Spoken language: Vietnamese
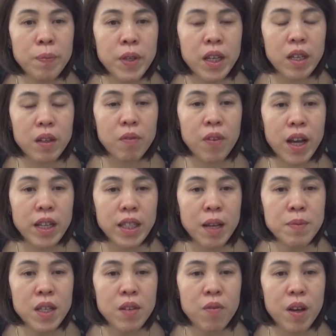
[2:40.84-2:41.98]
cấp tỉnh và
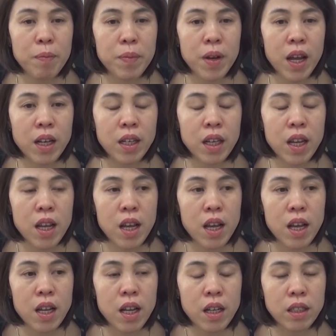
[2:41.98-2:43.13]
tám sản phẩm đạt
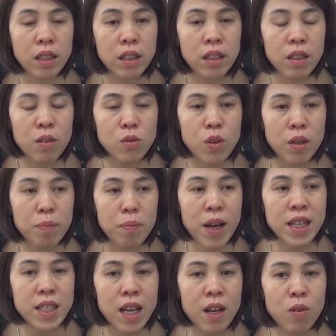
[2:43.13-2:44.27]
uh, tiêu chuẩn
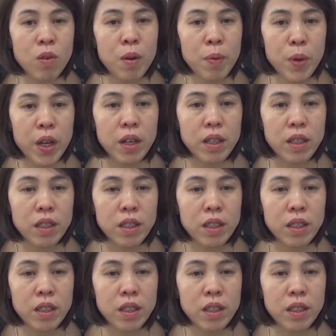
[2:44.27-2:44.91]
ba sao cấp huyện.